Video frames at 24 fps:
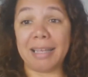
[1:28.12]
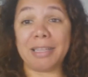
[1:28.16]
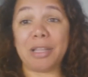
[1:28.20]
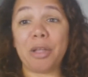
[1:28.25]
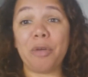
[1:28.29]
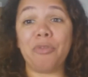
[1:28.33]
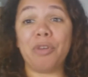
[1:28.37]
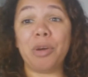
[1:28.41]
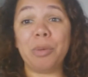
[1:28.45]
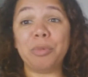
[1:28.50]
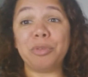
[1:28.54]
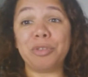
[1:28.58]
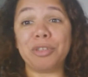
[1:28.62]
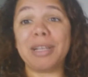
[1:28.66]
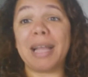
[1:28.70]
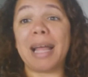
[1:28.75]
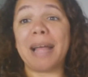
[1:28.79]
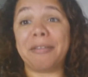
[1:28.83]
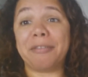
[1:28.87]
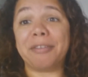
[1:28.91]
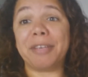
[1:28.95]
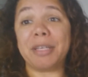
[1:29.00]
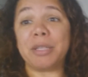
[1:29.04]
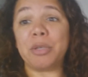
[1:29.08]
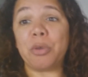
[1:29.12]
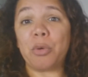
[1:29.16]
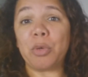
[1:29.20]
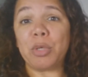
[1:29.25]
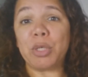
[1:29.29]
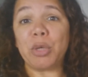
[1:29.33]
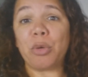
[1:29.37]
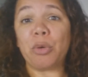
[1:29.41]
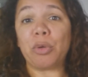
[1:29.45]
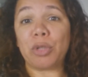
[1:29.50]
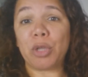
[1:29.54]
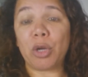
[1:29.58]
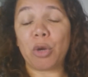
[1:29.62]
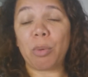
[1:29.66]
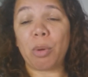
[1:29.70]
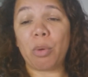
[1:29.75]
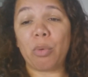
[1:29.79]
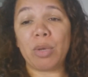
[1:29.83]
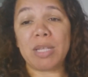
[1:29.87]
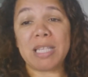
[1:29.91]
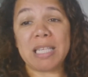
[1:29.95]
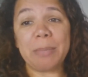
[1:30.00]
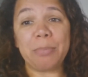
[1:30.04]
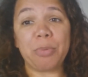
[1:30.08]
Então vamos lá ver se eu consigo encontrar
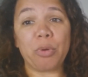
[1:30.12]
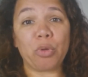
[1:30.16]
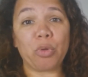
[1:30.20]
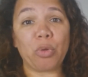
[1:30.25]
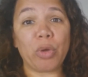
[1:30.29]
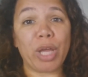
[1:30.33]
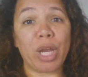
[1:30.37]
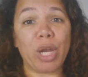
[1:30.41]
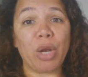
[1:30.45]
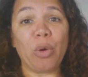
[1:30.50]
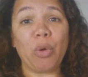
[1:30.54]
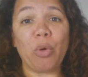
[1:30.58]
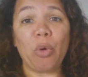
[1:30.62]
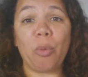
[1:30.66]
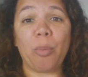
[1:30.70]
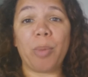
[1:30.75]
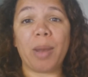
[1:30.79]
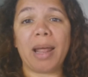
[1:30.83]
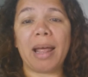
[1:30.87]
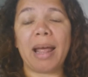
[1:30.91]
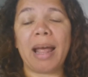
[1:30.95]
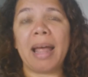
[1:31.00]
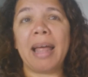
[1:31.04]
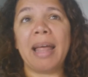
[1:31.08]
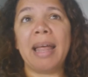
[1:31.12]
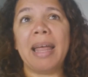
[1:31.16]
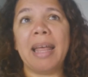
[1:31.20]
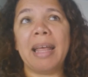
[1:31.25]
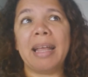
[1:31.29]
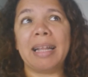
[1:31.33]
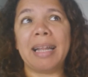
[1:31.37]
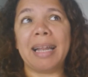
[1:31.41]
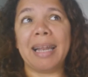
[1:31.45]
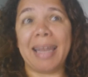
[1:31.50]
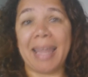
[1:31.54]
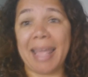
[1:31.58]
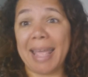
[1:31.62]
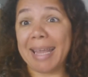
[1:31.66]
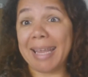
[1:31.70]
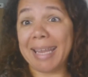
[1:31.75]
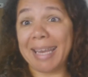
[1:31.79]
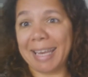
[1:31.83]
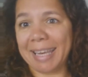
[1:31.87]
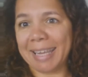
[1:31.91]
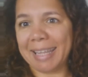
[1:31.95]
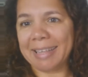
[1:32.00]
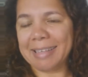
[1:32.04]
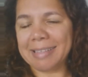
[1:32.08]
alguma coisinha, porque eu tô querendo comprar
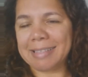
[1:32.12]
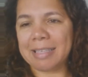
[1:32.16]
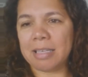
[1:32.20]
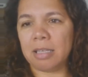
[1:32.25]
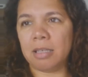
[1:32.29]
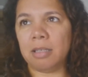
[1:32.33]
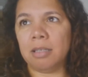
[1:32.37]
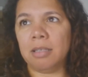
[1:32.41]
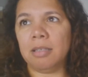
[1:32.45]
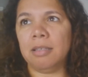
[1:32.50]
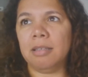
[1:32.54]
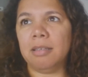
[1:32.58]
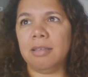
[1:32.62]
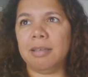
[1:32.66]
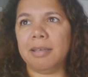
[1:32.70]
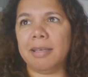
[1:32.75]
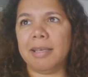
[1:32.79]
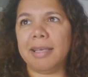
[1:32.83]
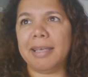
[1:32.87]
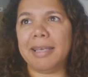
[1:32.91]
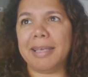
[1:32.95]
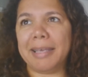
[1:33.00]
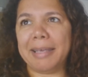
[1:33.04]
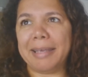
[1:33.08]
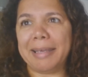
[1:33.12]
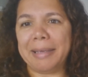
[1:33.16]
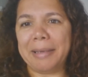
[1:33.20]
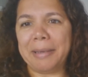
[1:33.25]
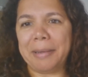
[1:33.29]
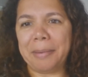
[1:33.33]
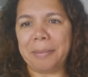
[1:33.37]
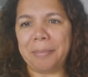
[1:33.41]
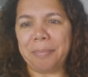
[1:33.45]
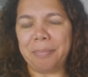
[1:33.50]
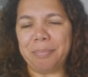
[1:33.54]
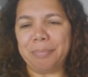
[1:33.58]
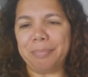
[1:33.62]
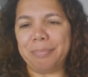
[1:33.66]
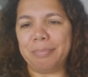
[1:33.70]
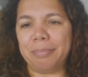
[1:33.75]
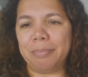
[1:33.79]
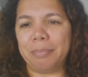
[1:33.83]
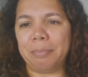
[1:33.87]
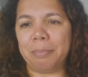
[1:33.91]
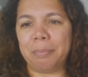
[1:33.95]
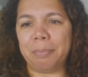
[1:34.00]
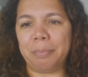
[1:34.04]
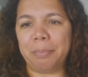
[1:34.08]
leg lisa e
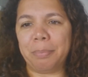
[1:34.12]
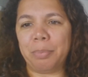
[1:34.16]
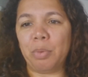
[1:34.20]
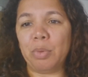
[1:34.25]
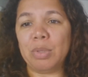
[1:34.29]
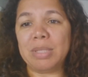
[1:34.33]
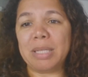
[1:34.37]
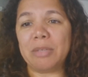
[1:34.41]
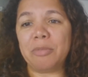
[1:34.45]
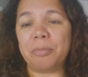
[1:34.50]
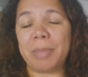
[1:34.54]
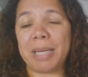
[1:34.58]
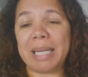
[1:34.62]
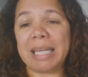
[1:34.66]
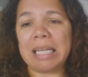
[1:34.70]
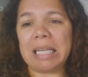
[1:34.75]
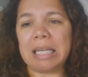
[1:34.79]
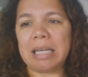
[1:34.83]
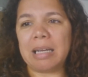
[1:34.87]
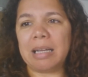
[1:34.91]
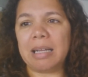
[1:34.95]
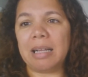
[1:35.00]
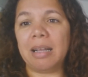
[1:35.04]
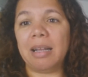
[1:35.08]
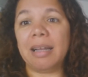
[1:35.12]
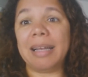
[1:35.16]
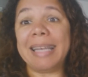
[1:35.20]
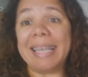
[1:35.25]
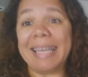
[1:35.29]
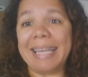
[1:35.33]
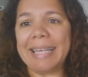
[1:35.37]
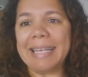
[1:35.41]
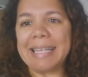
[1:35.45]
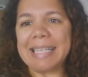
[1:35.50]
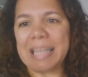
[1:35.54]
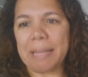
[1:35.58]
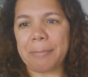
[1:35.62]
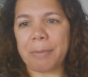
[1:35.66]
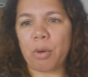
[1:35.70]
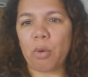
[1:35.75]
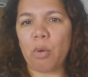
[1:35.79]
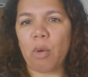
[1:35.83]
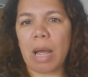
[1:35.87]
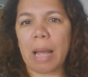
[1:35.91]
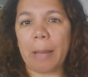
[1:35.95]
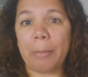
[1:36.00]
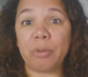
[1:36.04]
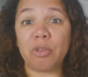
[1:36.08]
blusa branca lisa para
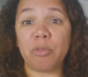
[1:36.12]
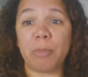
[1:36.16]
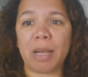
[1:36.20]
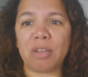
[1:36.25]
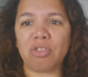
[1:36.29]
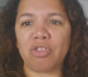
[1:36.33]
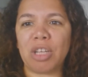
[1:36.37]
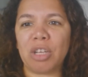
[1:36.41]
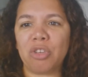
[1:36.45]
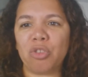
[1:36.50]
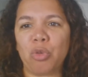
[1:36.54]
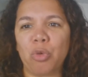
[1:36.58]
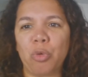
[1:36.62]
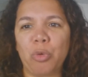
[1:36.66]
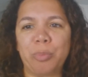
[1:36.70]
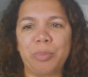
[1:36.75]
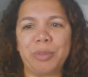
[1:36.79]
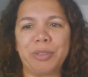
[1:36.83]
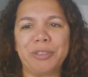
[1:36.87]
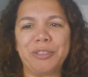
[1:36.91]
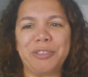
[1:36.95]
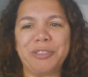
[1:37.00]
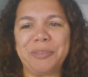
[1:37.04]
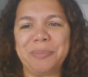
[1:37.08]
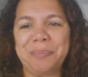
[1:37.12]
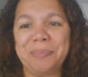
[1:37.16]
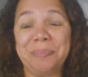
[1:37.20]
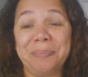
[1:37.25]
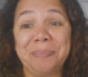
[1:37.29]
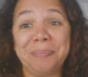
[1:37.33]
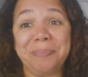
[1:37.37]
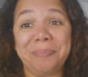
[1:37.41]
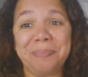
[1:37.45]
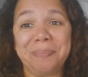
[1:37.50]
colocar por debaixo das roupas.